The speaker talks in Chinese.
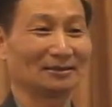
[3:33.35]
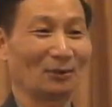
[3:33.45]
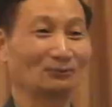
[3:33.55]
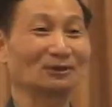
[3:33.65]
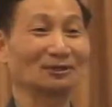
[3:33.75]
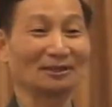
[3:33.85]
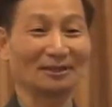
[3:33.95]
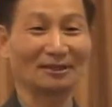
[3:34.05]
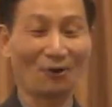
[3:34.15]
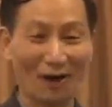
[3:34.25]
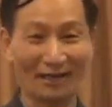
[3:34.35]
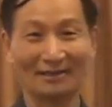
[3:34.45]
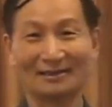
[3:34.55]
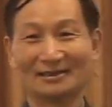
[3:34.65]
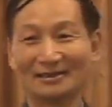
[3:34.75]
同事一块，
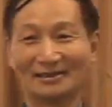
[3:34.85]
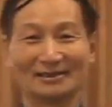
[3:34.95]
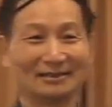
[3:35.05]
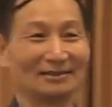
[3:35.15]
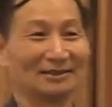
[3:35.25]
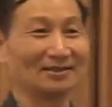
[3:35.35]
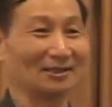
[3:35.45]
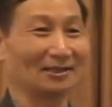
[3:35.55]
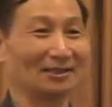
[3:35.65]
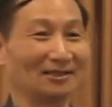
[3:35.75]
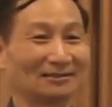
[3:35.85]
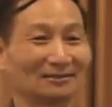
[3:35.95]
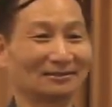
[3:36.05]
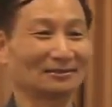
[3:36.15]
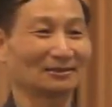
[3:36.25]
这个
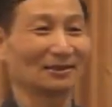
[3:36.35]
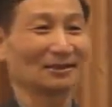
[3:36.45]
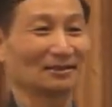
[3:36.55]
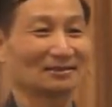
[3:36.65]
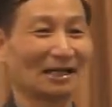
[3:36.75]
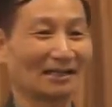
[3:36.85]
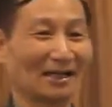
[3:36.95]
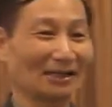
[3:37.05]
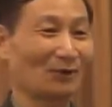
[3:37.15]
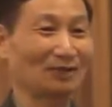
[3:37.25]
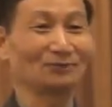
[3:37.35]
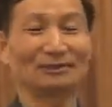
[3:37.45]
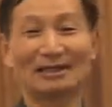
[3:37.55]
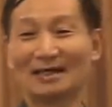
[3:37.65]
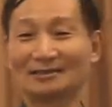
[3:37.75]
商量一块弄
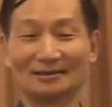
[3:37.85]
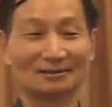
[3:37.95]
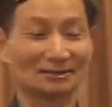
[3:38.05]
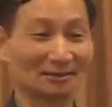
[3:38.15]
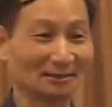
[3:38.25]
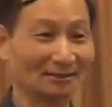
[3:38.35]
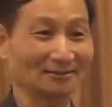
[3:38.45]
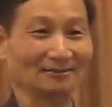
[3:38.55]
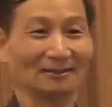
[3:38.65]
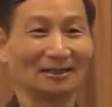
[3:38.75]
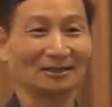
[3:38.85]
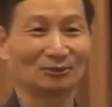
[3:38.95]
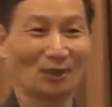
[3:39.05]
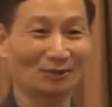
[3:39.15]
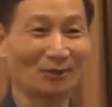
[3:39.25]
起来的。至今
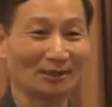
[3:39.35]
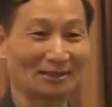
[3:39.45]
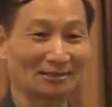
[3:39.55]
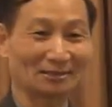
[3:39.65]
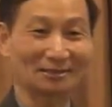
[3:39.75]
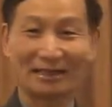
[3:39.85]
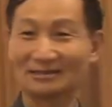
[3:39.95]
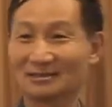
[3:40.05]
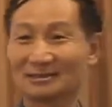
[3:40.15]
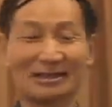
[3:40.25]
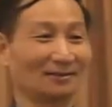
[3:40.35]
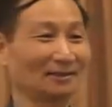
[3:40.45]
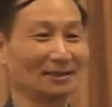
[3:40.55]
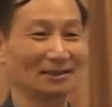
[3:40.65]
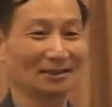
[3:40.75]
短短的四年时
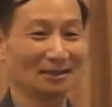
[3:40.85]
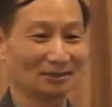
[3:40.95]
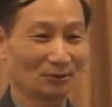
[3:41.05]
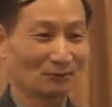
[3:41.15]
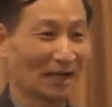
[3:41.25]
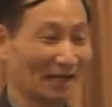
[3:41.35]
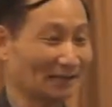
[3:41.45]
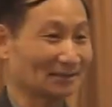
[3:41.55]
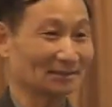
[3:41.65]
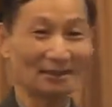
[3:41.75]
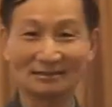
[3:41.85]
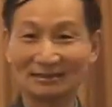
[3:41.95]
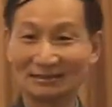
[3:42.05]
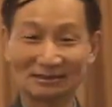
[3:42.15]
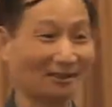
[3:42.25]
间，从开始的
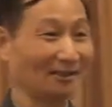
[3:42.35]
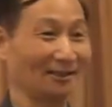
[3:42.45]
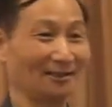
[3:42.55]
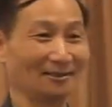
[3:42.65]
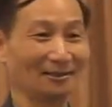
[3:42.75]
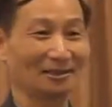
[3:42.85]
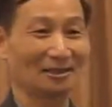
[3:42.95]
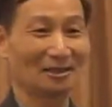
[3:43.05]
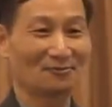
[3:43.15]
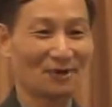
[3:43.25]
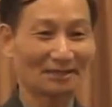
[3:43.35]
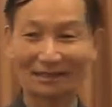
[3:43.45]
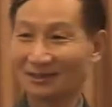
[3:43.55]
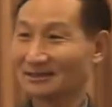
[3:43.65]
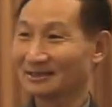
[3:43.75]
几十个人，发
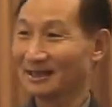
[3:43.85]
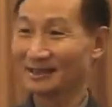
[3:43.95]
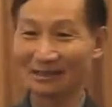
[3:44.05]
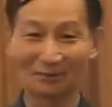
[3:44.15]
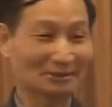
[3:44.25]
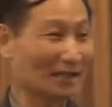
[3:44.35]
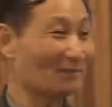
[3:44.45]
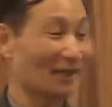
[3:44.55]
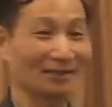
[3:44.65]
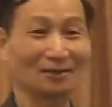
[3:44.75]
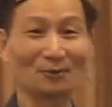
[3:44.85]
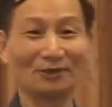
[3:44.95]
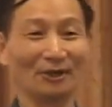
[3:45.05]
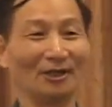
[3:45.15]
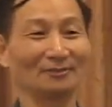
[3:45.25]
展到今天的有三百人的
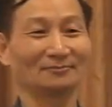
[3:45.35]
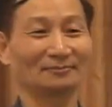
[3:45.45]
会员，